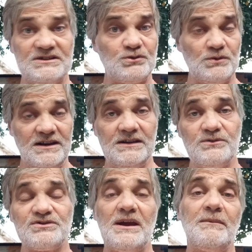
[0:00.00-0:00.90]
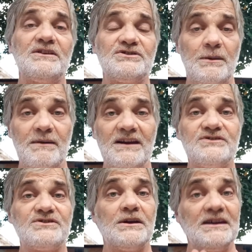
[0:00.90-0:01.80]
insulina e os remédios de
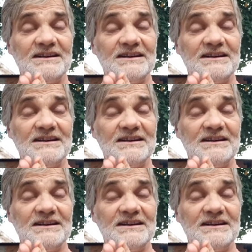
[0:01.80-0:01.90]
diabetes,